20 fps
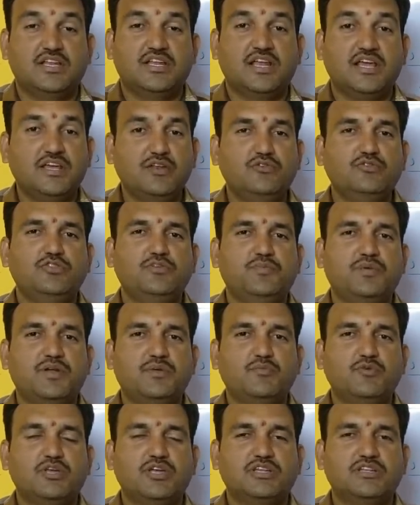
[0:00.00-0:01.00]
నైరుతి
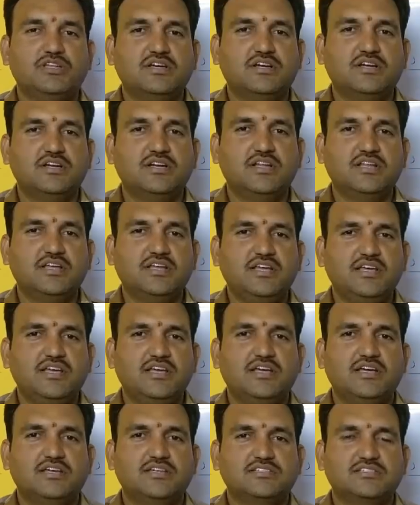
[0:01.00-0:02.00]
ప్రాముఖ్యత అంటే
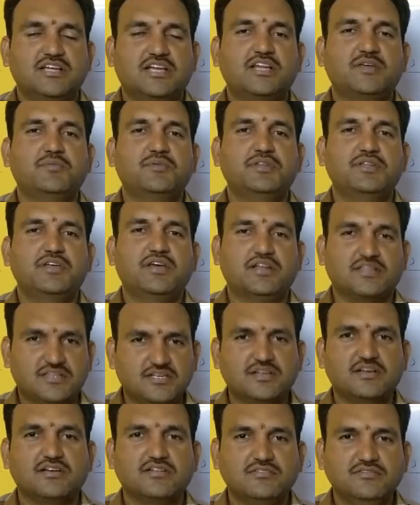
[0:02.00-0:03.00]
చాలామందికి
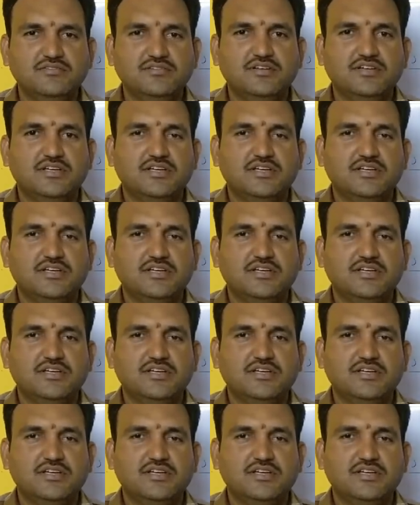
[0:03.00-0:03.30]
అర్థం కాదు